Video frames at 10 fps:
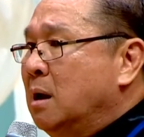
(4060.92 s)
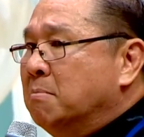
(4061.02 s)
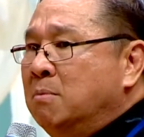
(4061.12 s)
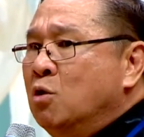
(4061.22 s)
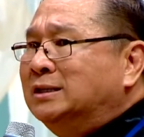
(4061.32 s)

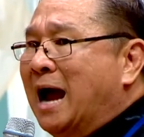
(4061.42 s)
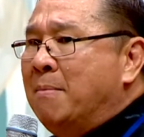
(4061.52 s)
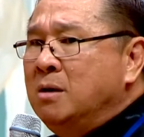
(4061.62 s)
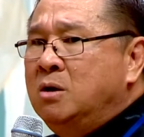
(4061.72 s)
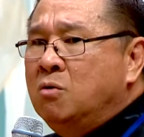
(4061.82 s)
Mình muốn trả
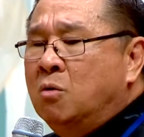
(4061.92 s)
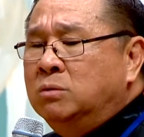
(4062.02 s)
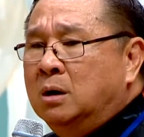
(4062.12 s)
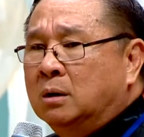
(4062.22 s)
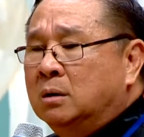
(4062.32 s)
bao nhiêu cũng
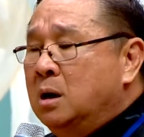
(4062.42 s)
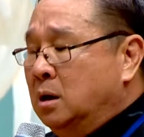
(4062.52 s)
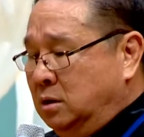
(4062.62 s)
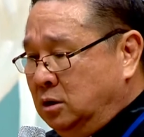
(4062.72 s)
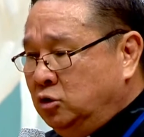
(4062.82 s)
được.
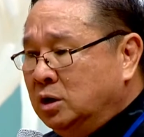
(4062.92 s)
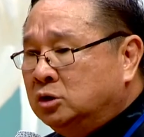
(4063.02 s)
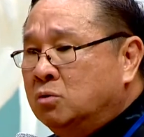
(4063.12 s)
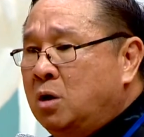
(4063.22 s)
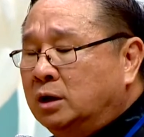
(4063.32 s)
Như Chúa
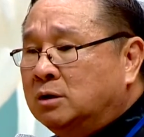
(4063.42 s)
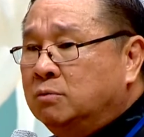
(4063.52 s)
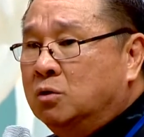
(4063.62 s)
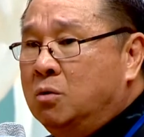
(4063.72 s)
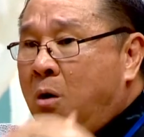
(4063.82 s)
Giêsu nói
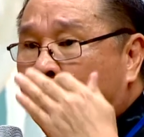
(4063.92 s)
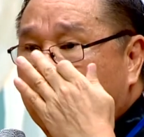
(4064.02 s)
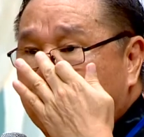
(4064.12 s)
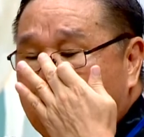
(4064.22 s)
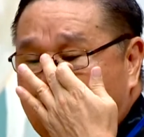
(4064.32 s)
trong dụ
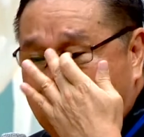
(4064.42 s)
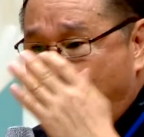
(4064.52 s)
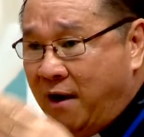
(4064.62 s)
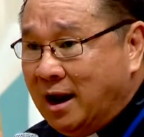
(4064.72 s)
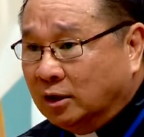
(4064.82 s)
ngôn, có
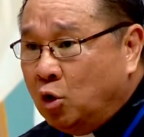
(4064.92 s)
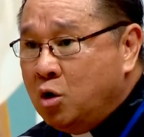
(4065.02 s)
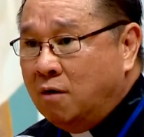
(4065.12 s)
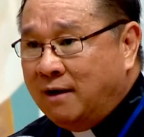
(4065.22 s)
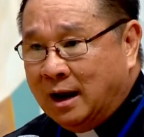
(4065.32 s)
phải là tôi
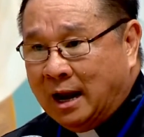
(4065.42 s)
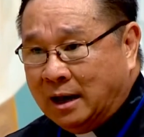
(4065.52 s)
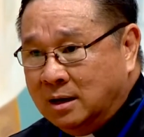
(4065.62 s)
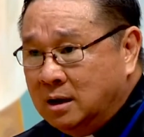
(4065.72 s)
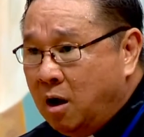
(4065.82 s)
nói với anh là
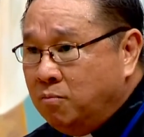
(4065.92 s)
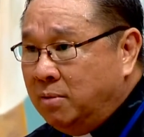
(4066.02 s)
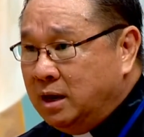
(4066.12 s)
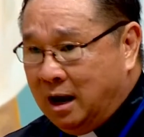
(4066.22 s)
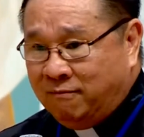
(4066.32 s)
anh đứng không,
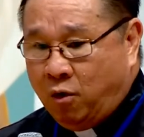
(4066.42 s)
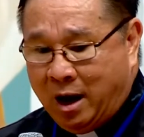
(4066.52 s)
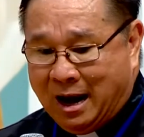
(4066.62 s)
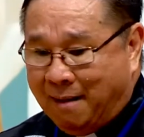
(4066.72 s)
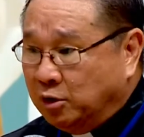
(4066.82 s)
bây giờ anh vô
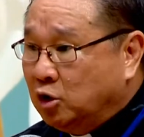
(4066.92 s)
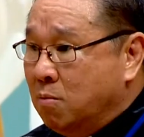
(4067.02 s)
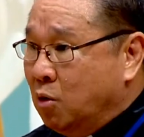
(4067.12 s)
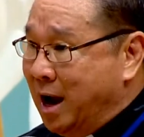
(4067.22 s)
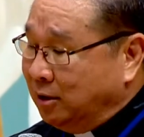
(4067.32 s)
anh làm cho tôi
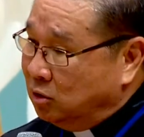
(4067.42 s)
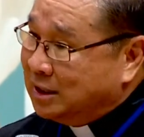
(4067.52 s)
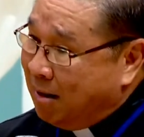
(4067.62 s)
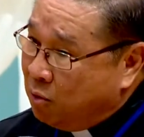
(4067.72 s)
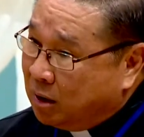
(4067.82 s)
một ngày tôi
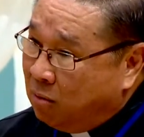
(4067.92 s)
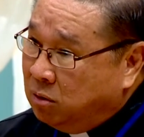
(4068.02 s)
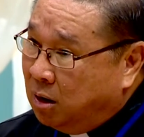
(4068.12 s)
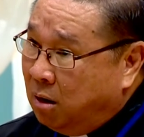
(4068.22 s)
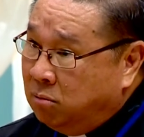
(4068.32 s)
trả một đồng
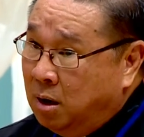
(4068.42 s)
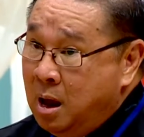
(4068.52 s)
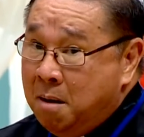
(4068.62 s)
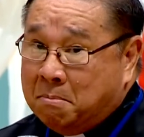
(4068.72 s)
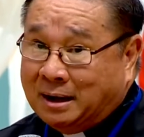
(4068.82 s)
được không?
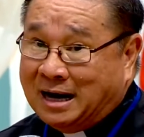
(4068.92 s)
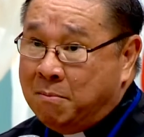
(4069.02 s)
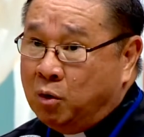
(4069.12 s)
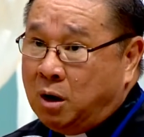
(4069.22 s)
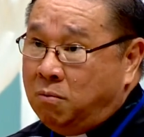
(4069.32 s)
Mà trả
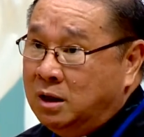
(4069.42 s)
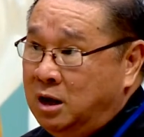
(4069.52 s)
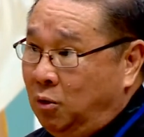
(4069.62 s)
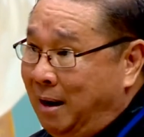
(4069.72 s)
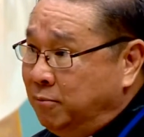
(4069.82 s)
một đồng là
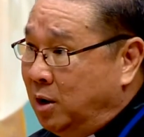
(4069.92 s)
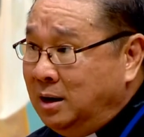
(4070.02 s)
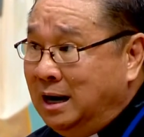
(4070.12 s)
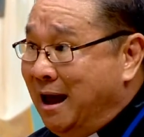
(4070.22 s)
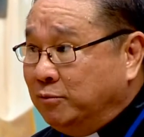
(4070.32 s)
nhiều lắm rồi, anh
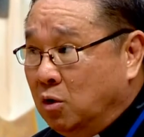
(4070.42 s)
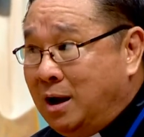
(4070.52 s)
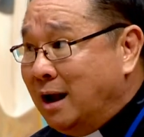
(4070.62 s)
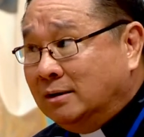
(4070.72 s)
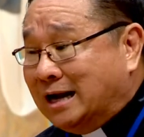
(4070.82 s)
đi làm chỗ
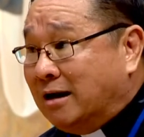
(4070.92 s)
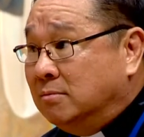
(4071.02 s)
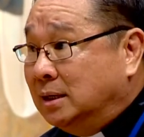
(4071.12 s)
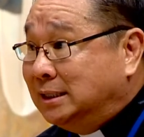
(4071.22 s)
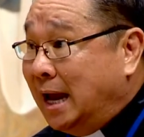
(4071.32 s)
khác nó trả có
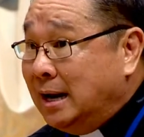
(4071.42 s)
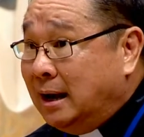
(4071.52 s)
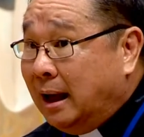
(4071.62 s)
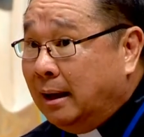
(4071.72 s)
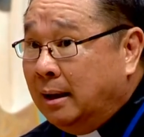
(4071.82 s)
mười sen à.